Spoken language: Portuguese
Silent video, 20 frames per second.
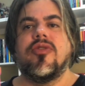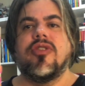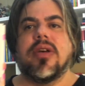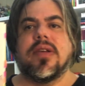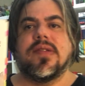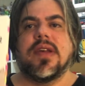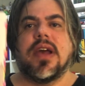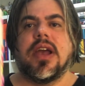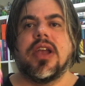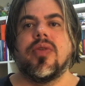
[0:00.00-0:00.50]
já
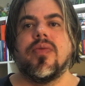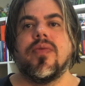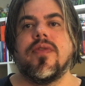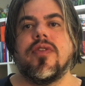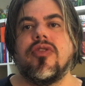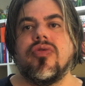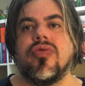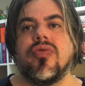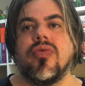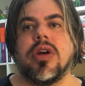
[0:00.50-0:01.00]
saíram um
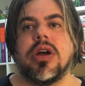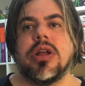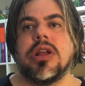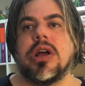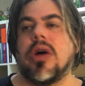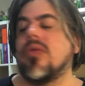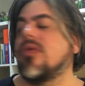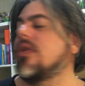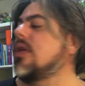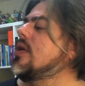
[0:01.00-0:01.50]
vídeo no
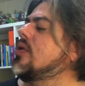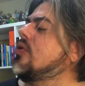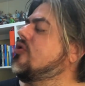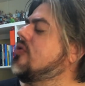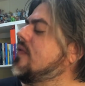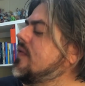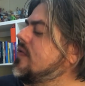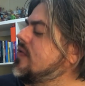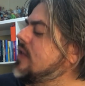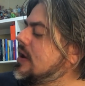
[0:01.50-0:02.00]
canal, né? Que eu
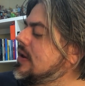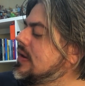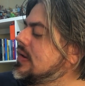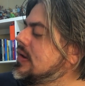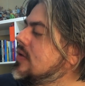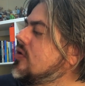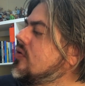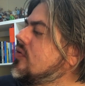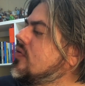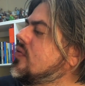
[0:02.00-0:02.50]
tive
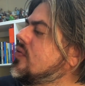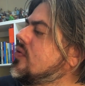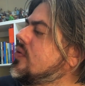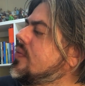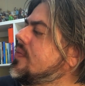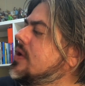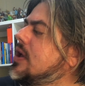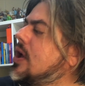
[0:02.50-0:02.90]
finalizando em junho.